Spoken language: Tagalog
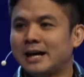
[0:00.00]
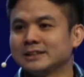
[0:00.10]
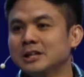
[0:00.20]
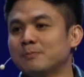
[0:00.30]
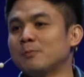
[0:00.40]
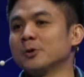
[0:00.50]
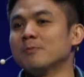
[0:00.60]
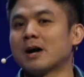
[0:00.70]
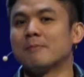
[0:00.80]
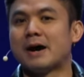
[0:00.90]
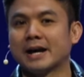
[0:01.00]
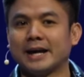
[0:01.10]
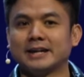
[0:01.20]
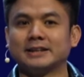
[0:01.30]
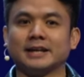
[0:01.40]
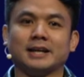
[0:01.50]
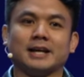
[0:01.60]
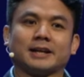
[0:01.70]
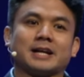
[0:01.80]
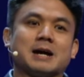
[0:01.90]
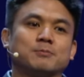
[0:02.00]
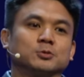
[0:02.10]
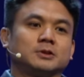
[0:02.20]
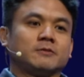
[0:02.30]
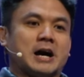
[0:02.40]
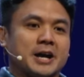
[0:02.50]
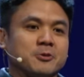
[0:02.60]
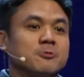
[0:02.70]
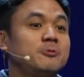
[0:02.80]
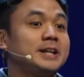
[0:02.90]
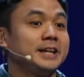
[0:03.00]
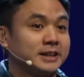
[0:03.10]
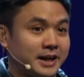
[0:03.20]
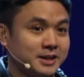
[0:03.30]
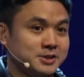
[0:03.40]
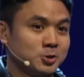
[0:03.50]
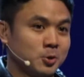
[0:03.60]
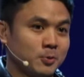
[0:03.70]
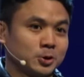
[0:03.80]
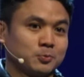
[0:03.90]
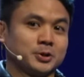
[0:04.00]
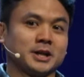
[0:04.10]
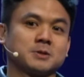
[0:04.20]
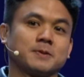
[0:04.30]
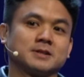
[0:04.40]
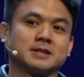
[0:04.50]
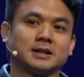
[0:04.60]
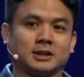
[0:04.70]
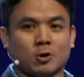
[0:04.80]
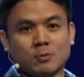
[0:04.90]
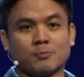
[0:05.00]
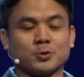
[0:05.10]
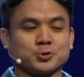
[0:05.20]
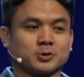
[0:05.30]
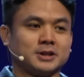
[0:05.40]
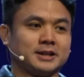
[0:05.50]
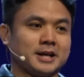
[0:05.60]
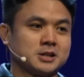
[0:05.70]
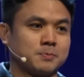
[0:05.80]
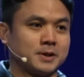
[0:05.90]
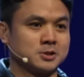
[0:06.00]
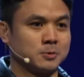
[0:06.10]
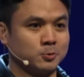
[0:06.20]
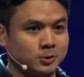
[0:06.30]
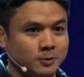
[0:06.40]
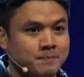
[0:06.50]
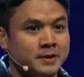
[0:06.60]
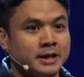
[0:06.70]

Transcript: At ano po po yung mga bagay na dahilan kaya po tayo feeling tired? Siguro po ito po yung na-experience natin. Ako po personally, na-experience ko po ito.